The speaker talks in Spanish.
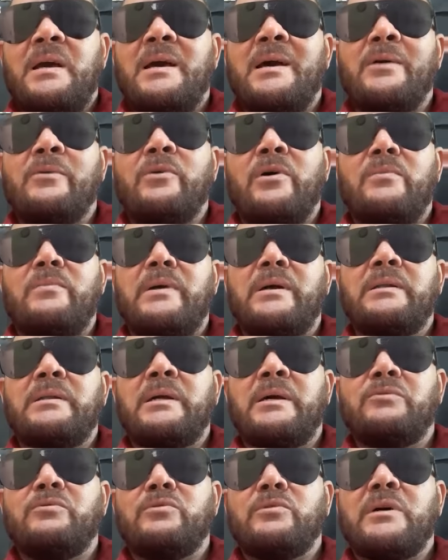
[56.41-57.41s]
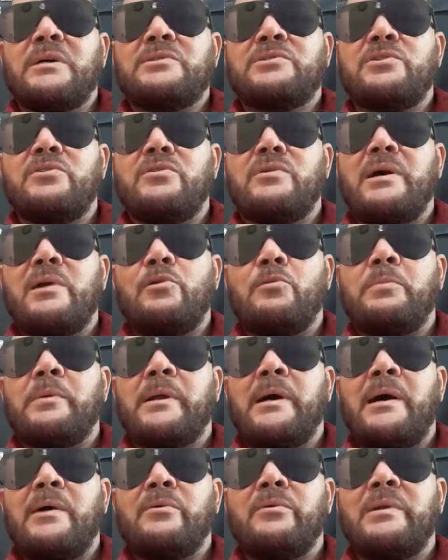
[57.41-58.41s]
el cualmente en una ocasión él
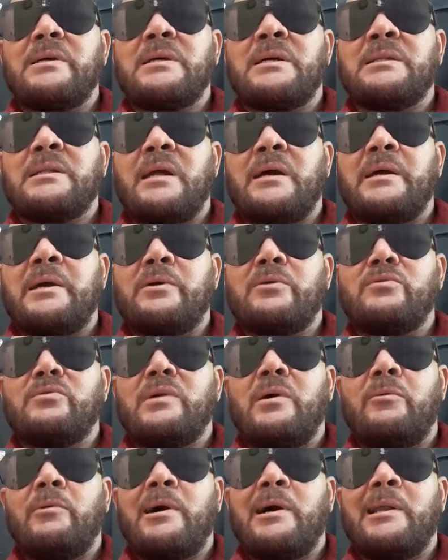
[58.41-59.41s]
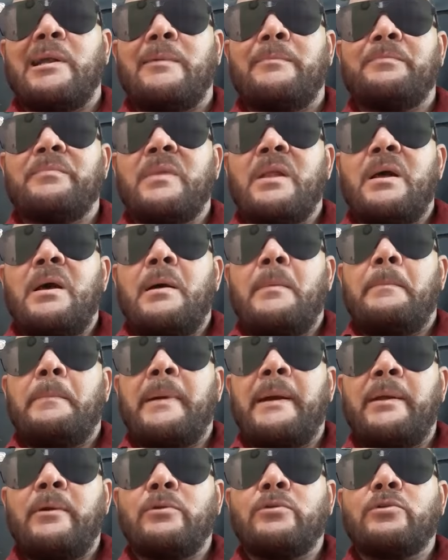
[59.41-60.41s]
operaron y le trajeron una bala
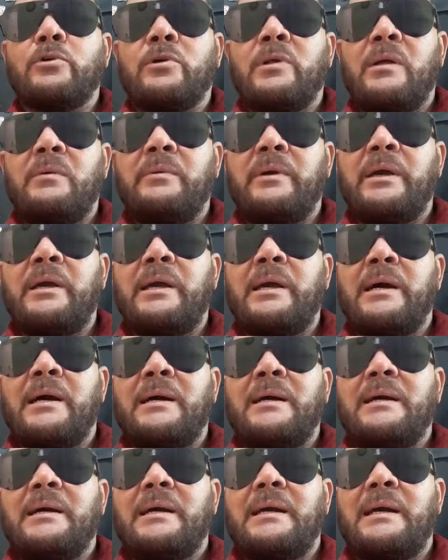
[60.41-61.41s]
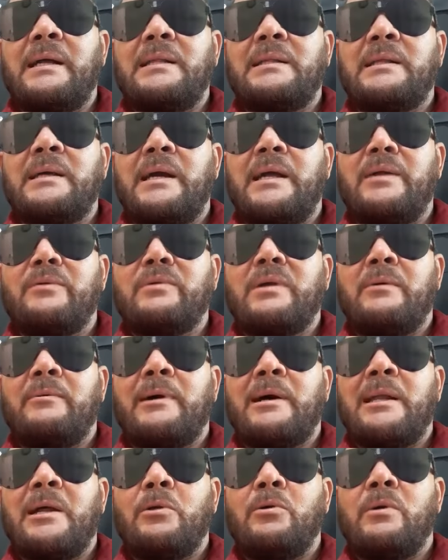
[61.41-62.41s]
pero todavía él tiene una
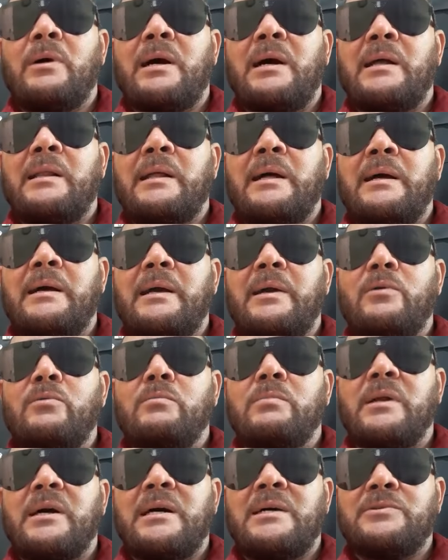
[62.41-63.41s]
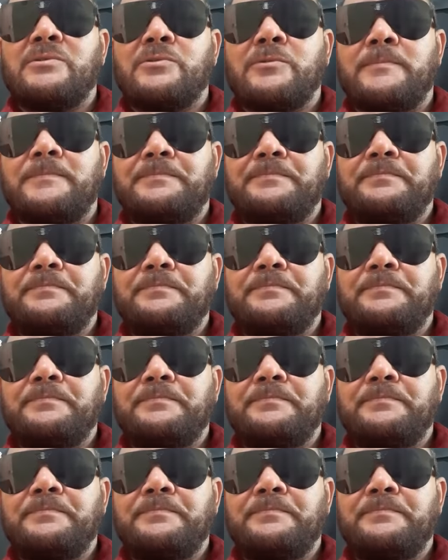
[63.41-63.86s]
bala alojada en un brazo.